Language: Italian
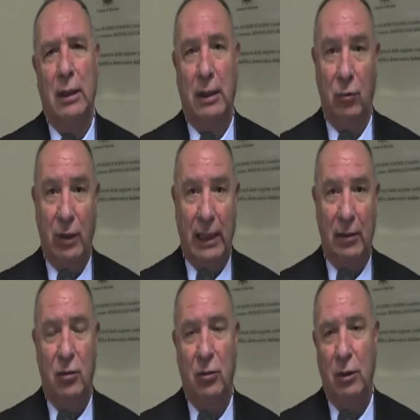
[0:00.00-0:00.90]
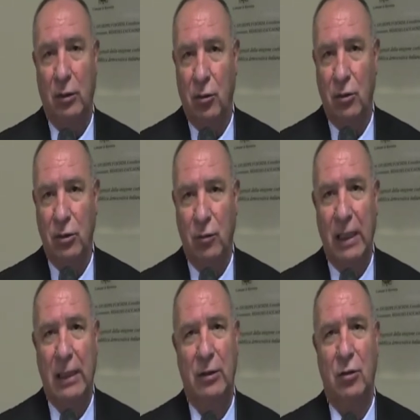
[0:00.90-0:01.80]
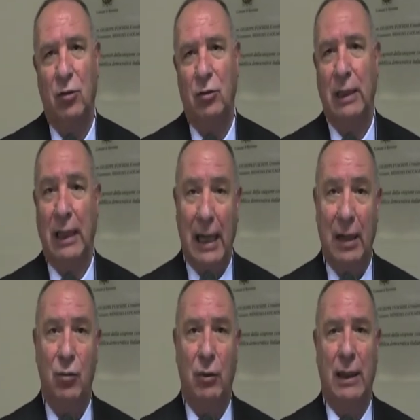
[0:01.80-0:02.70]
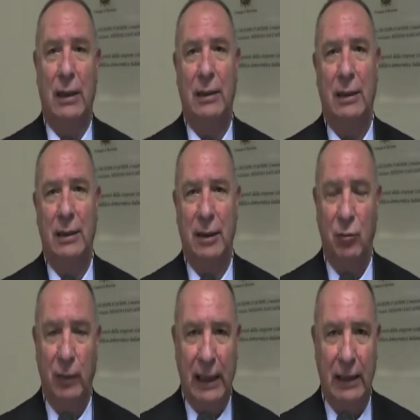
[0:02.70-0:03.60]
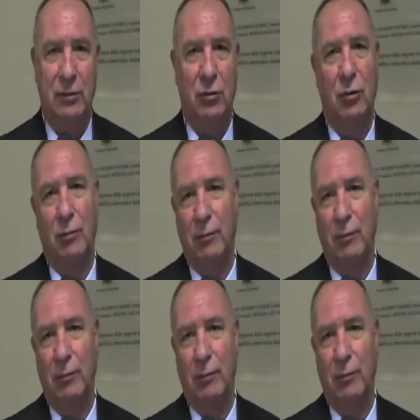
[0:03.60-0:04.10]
in un anno il costo medio dell'acqua eh, di rubinetto